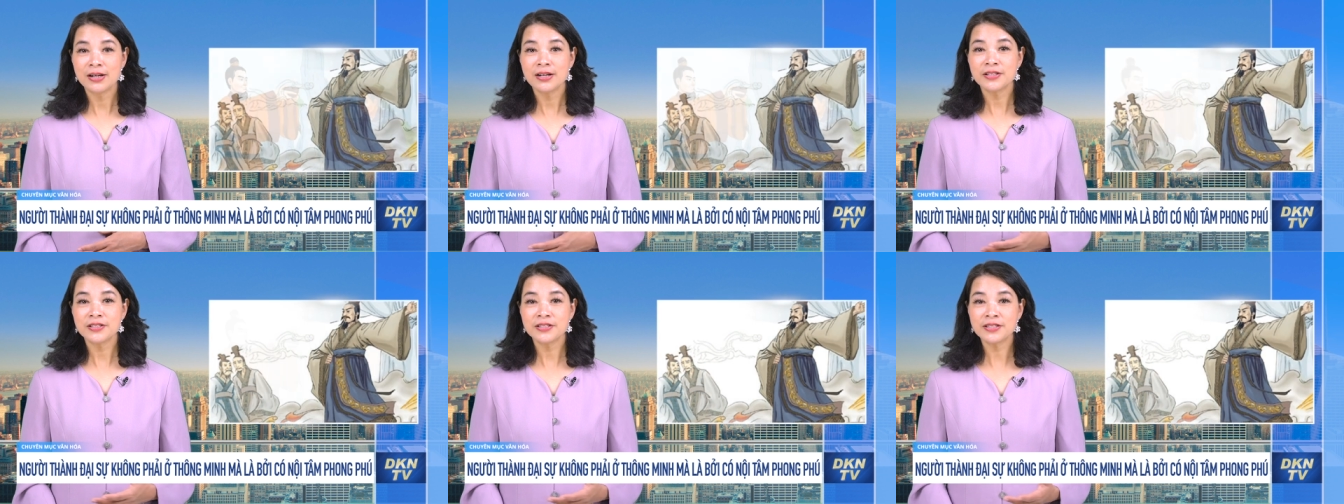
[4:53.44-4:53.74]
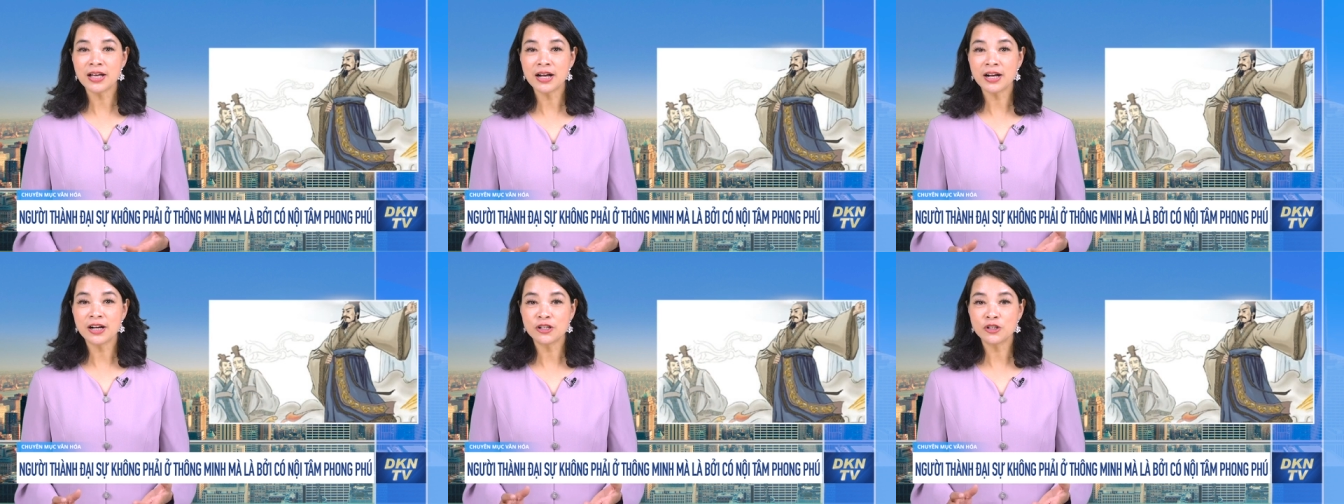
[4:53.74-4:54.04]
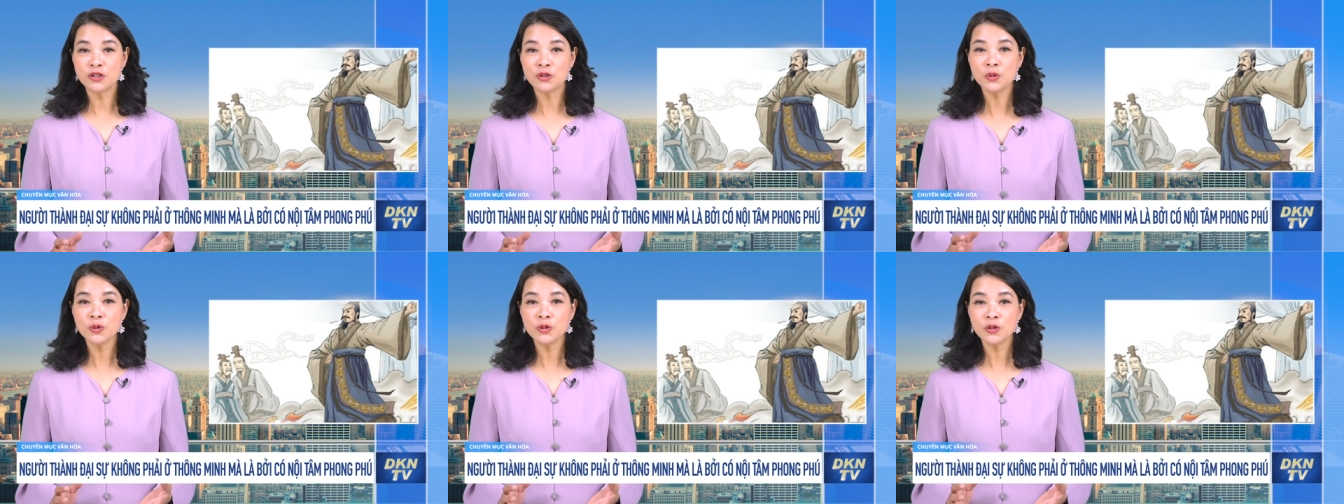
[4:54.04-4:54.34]
giờ
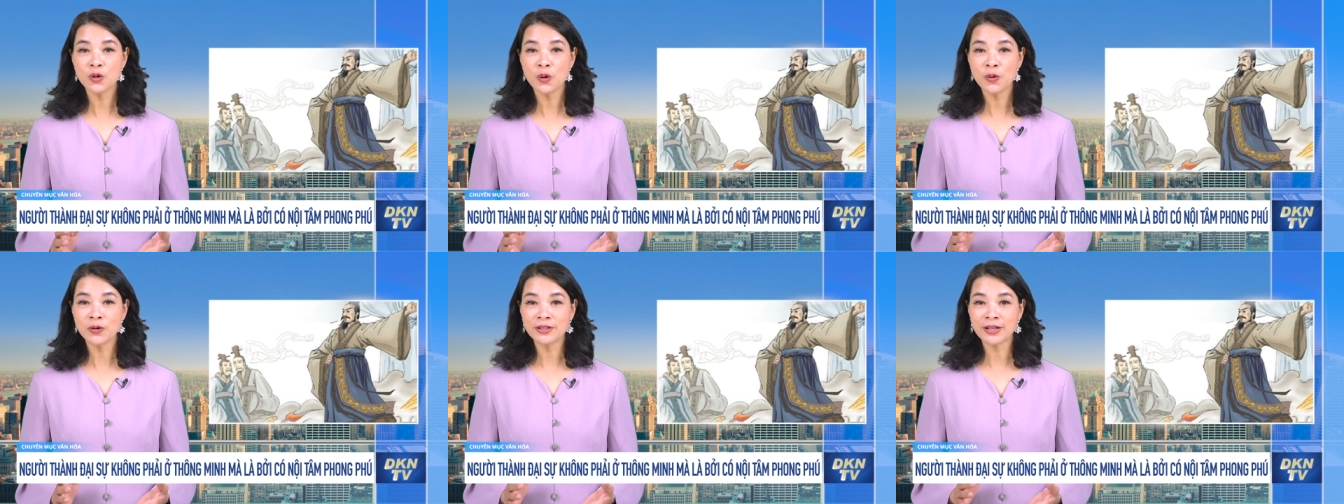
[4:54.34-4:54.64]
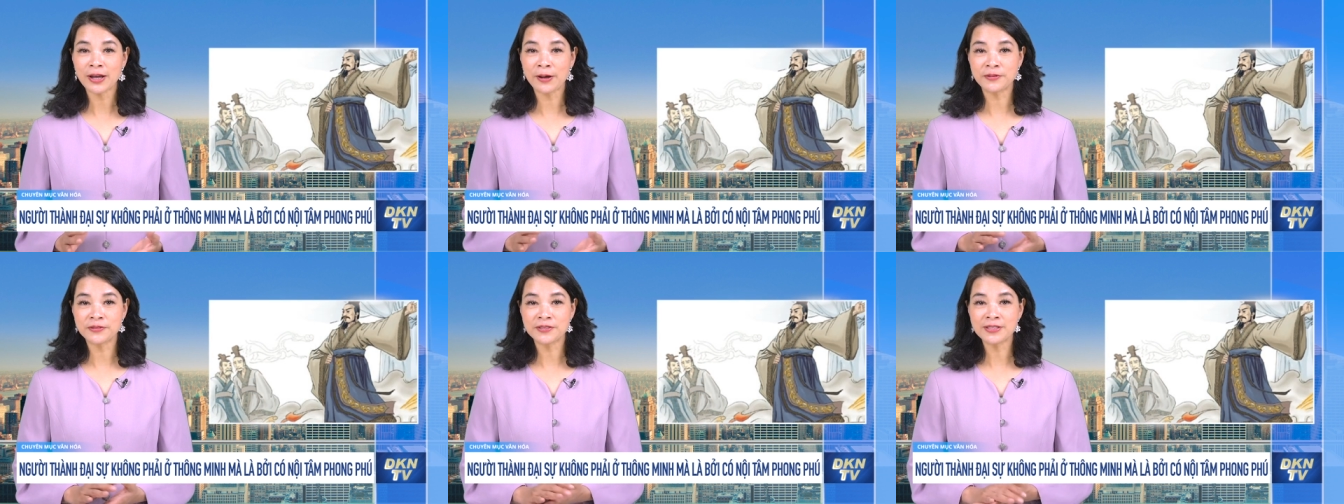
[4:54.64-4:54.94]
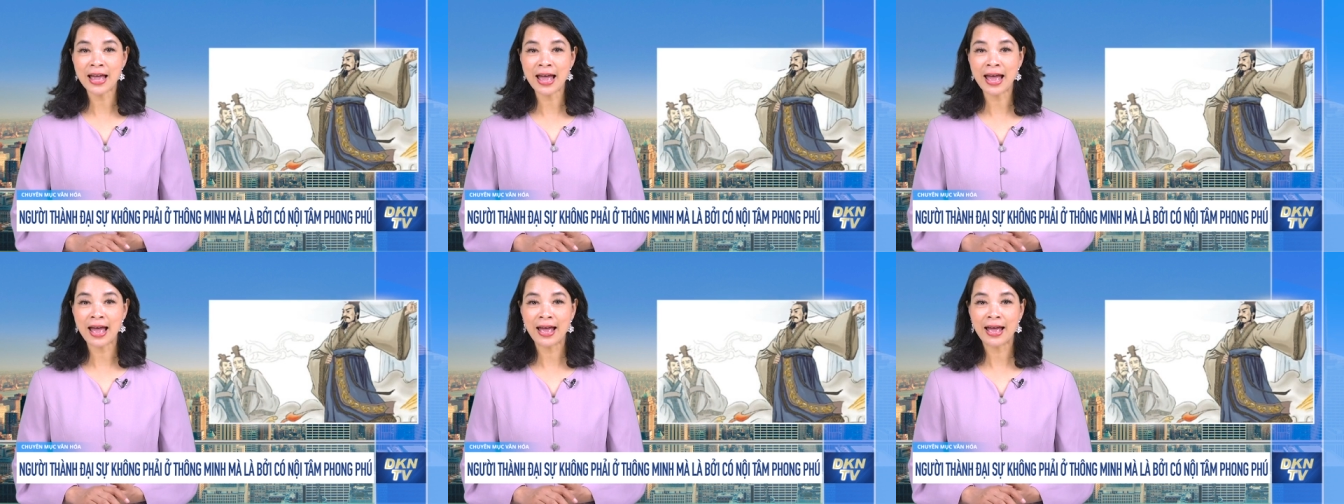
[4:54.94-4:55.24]
chút khôn khéo
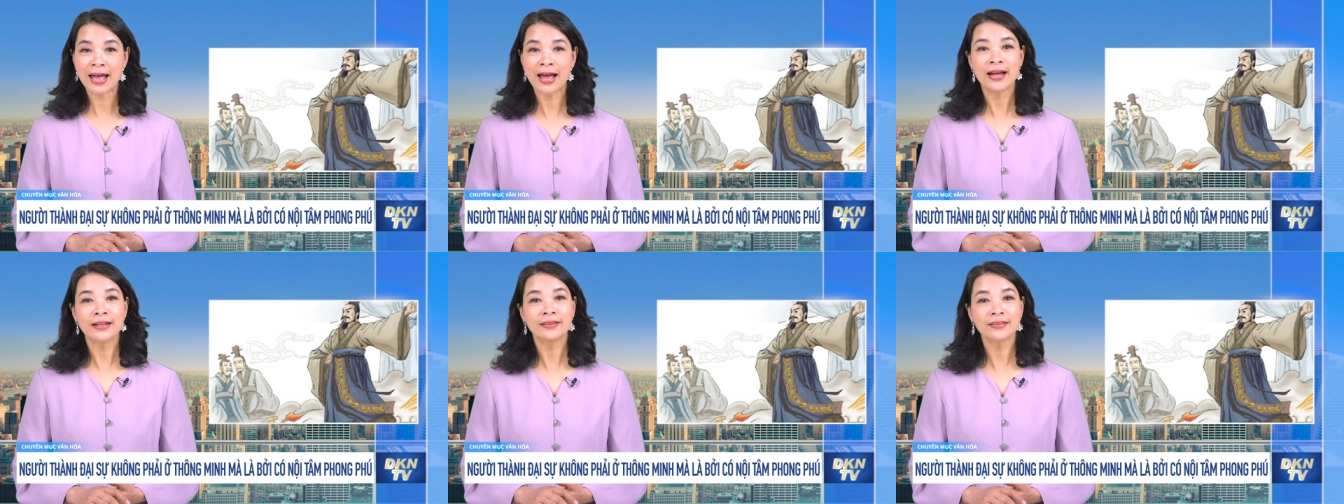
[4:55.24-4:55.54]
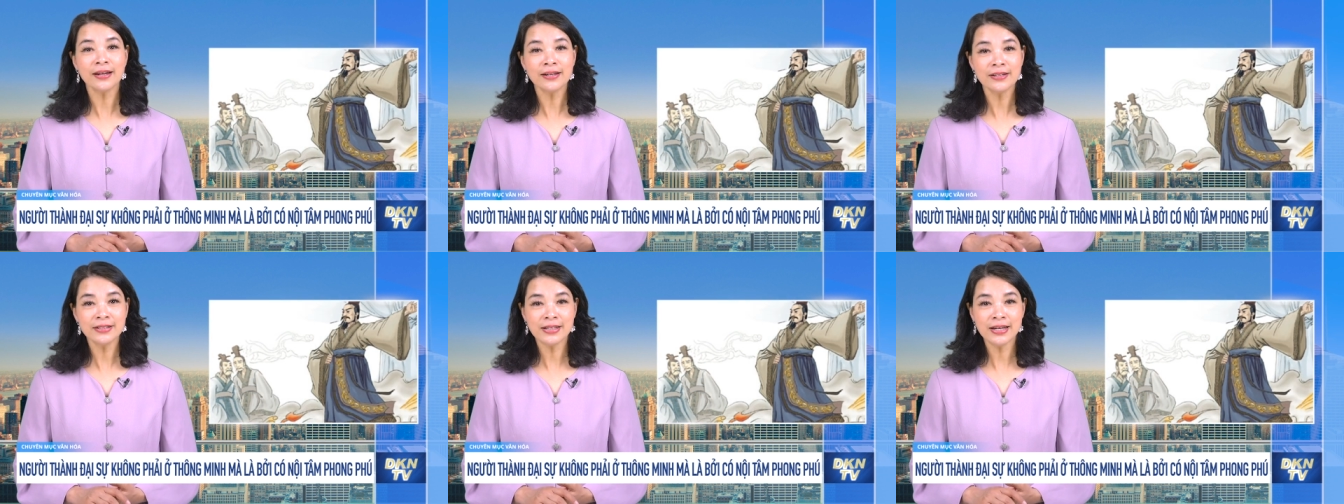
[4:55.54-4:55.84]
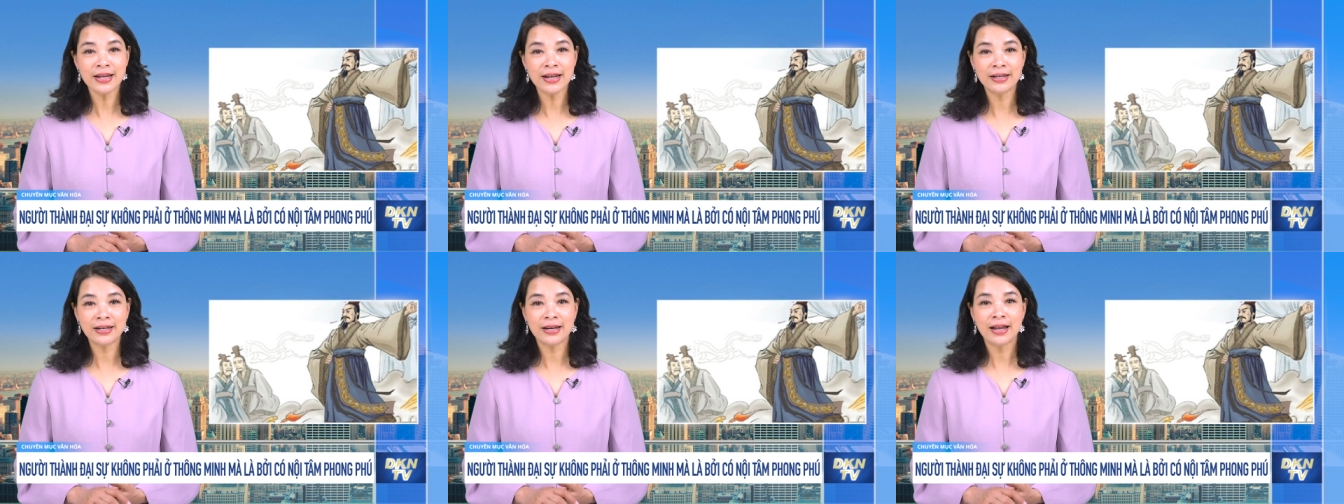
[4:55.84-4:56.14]
ra tất
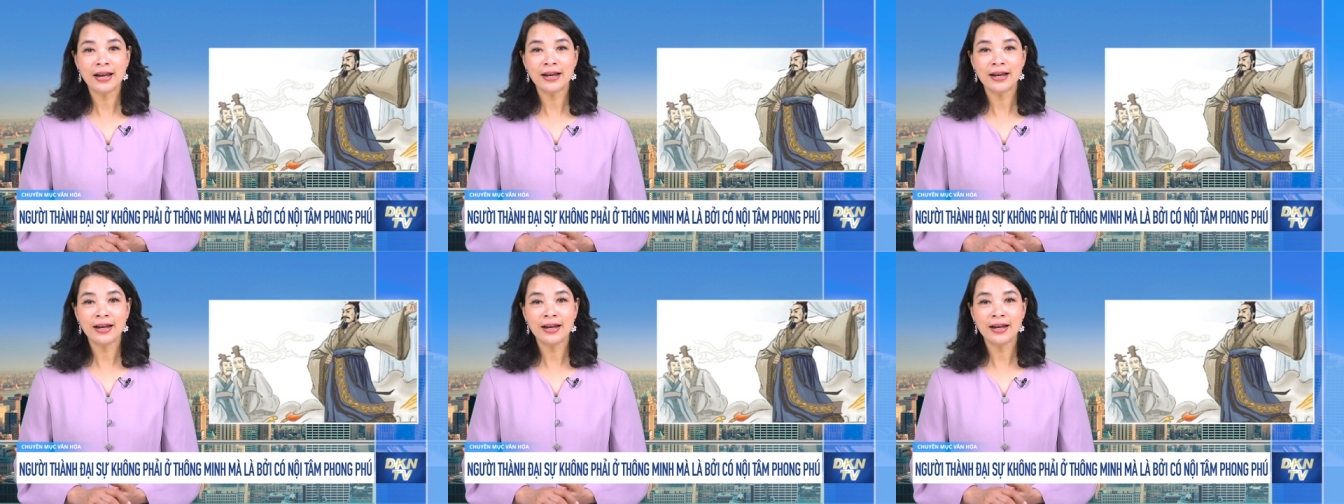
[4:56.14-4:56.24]
nhiên